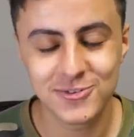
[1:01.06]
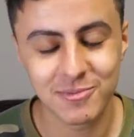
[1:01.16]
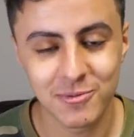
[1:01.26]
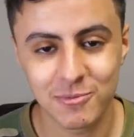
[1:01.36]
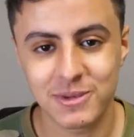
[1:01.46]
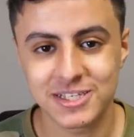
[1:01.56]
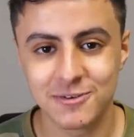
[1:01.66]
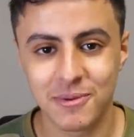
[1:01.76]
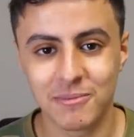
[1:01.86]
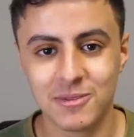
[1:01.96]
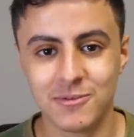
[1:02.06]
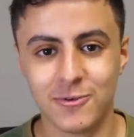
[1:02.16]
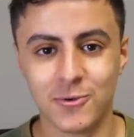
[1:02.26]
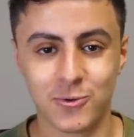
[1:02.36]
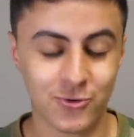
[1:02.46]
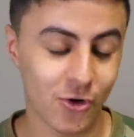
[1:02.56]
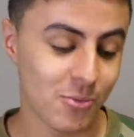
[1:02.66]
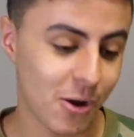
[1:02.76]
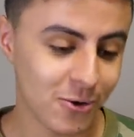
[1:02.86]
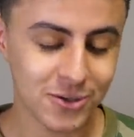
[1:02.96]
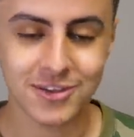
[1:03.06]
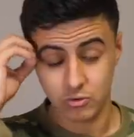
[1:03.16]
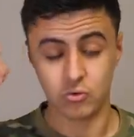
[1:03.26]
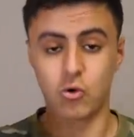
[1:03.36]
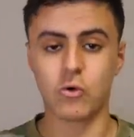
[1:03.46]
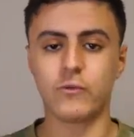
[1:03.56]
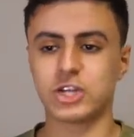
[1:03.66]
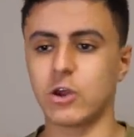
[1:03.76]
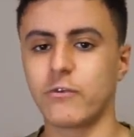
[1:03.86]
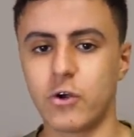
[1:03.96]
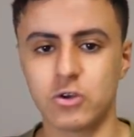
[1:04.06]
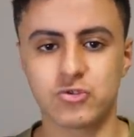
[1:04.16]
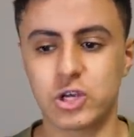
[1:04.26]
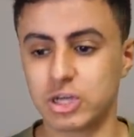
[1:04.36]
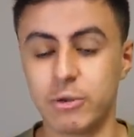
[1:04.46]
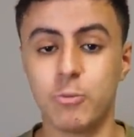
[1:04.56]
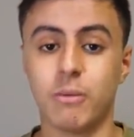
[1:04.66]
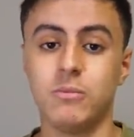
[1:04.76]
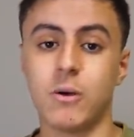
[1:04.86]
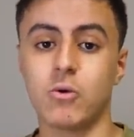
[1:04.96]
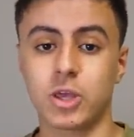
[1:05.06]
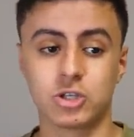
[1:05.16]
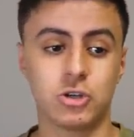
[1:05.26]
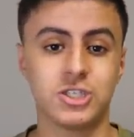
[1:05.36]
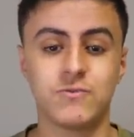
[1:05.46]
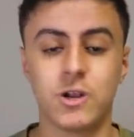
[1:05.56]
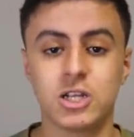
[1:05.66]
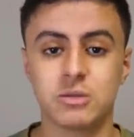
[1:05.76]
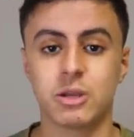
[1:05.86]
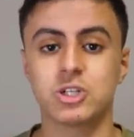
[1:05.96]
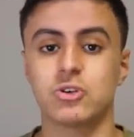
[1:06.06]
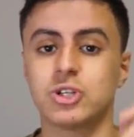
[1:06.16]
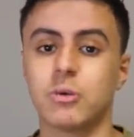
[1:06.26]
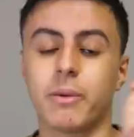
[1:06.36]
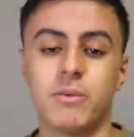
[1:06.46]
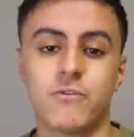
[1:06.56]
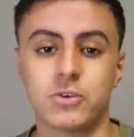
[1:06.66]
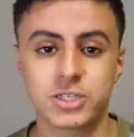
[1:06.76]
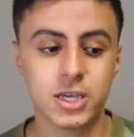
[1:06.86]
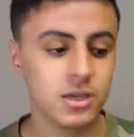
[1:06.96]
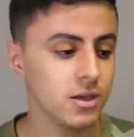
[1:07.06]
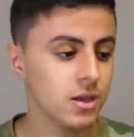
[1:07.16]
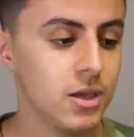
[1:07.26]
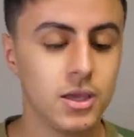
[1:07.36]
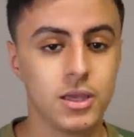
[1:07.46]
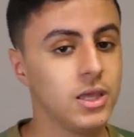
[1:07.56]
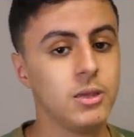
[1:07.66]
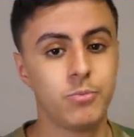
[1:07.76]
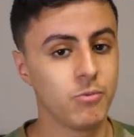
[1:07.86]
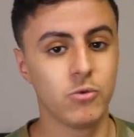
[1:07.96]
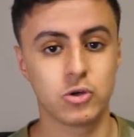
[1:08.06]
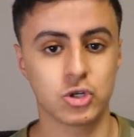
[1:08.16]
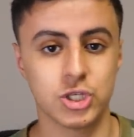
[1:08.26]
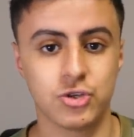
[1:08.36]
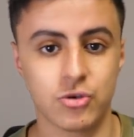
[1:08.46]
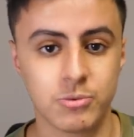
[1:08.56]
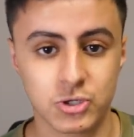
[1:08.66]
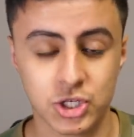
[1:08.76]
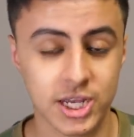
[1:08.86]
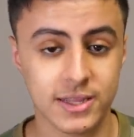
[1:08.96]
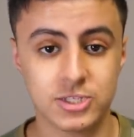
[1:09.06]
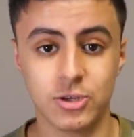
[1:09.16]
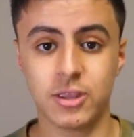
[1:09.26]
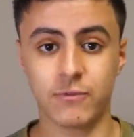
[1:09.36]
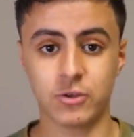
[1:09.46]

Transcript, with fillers: simplement de passer le permis de conduire au Maroc. Donc en gros, faut que j'aille en France, tu vois, j'emmène le permis marocain, je leur dis voilà, j'aimerais le changer en permis français. Et ils peuvent me le changer, tu vois, parce que j'ai la nationalité